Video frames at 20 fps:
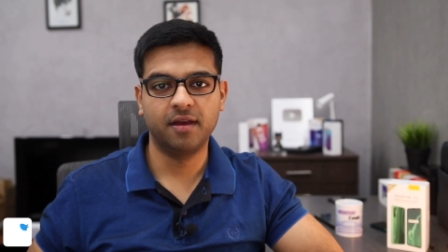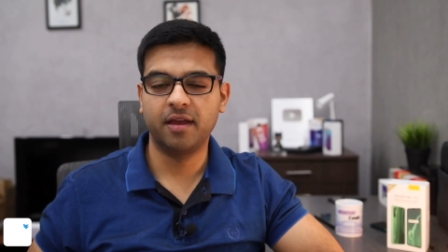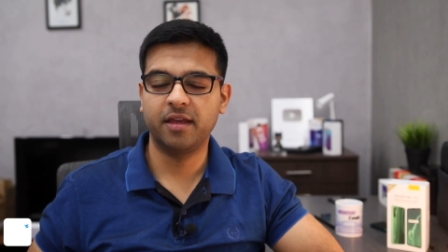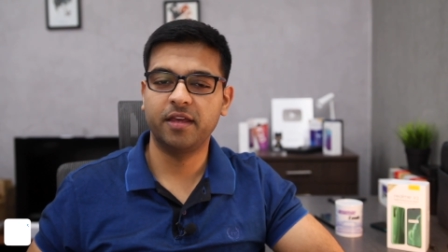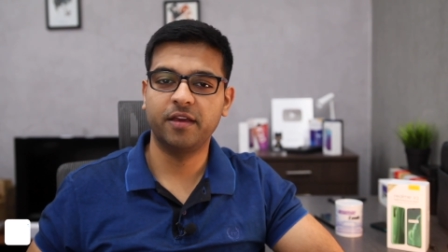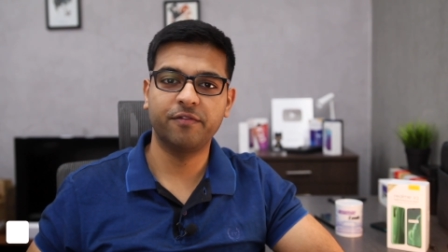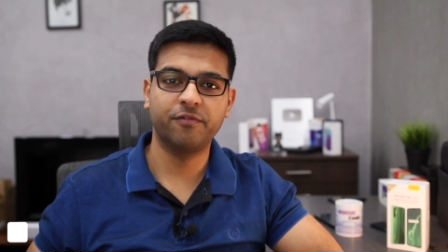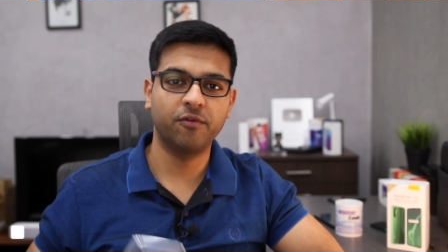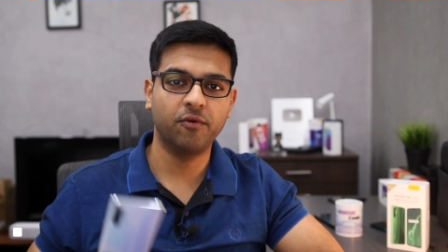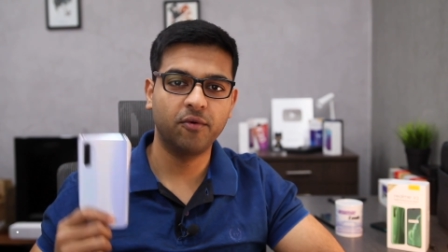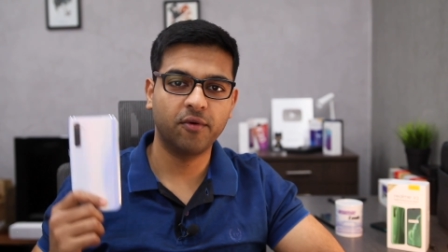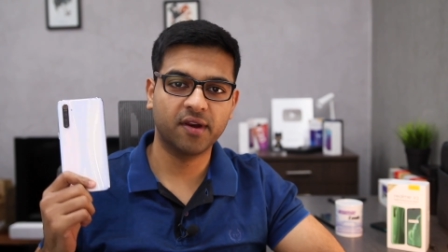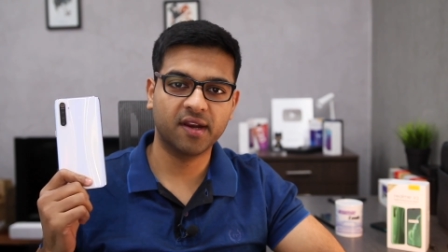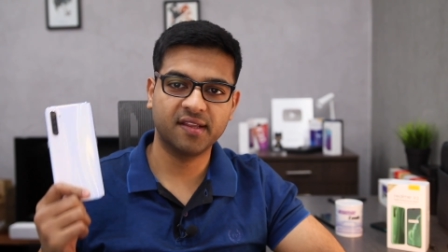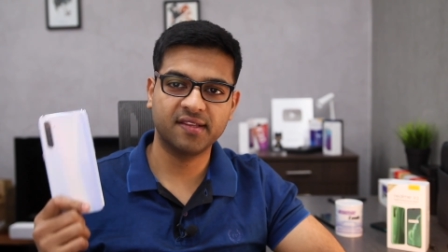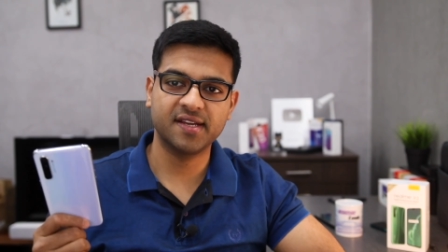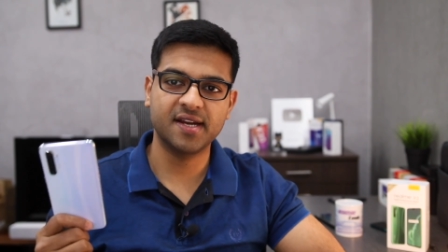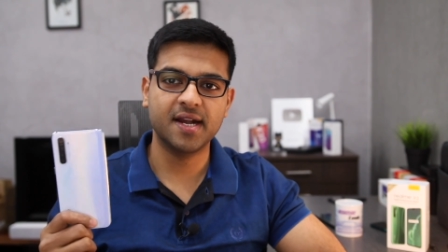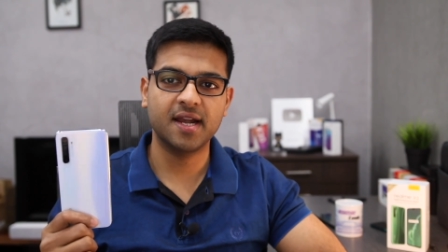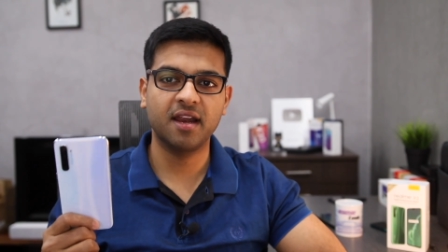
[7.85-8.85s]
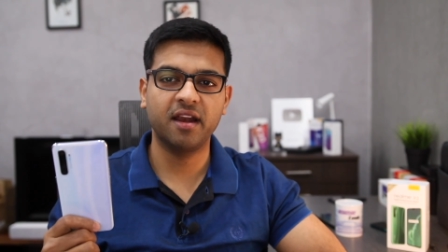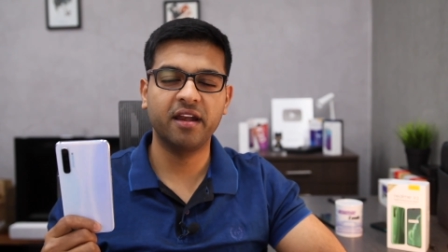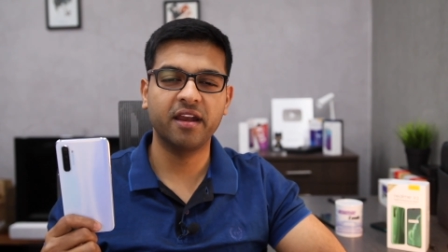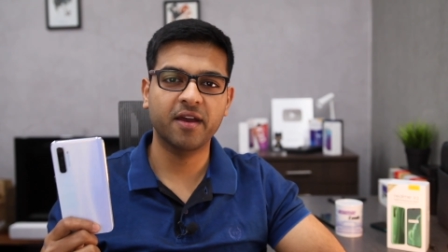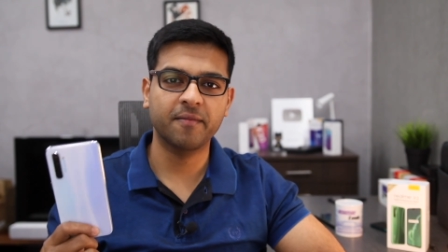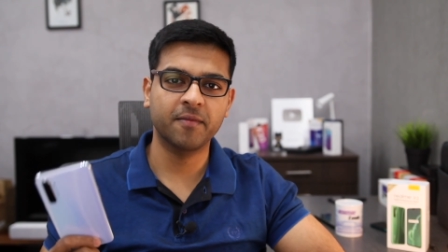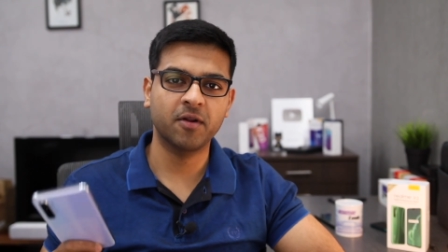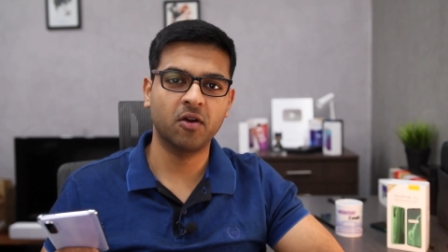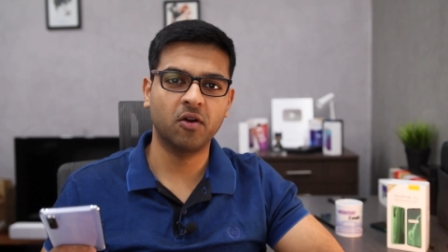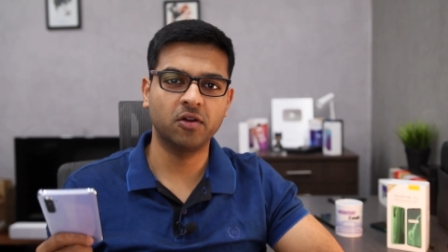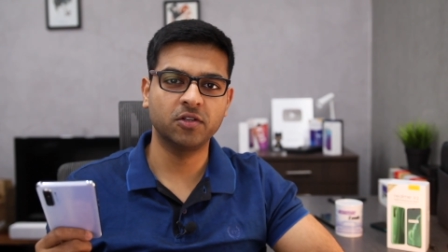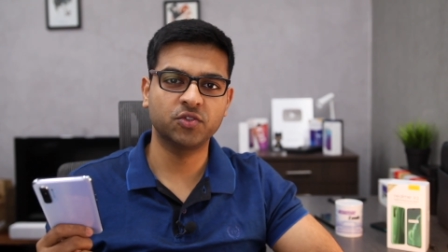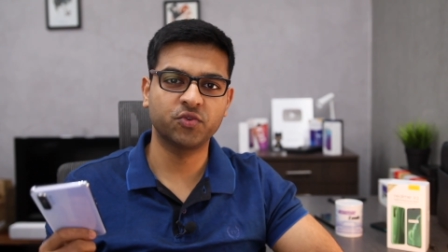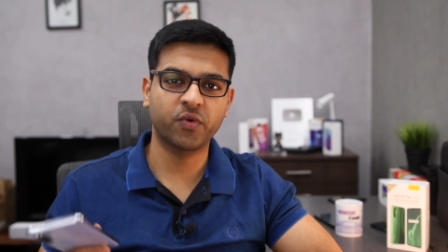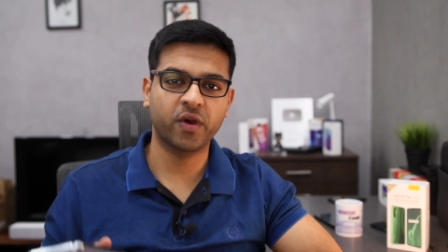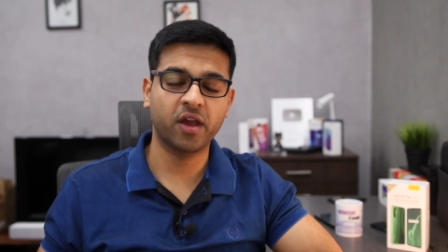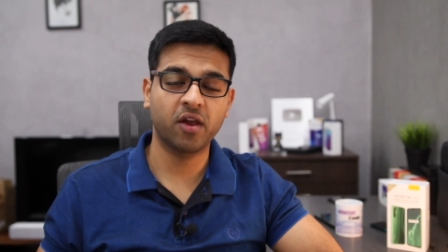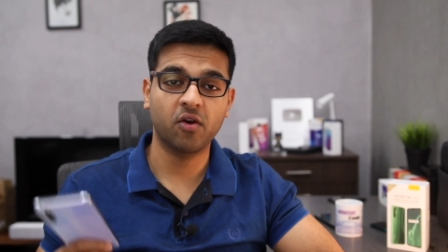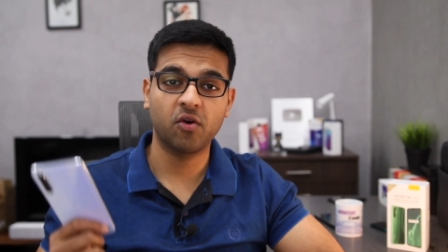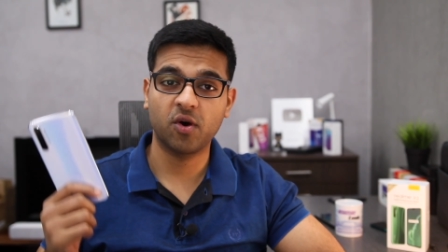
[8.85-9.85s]
ये फ़ोन रिसेंटली इंडिया में लॉन्च हुआ
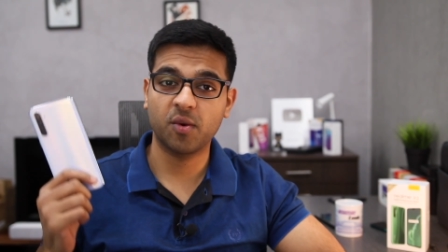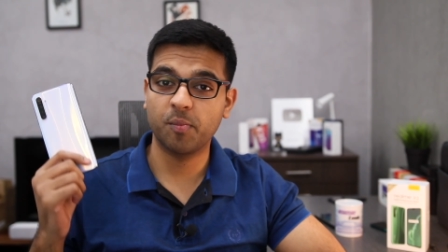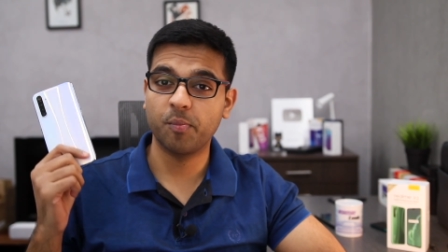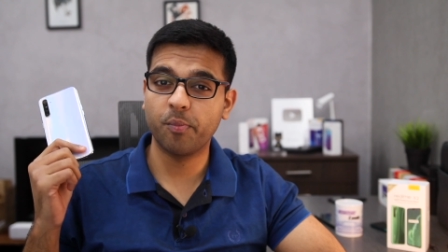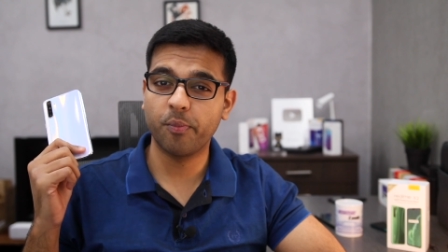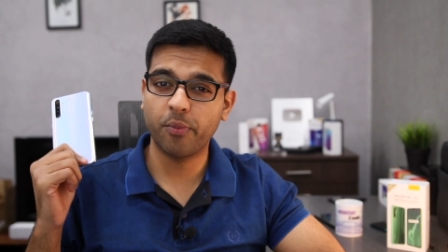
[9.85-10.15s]
है और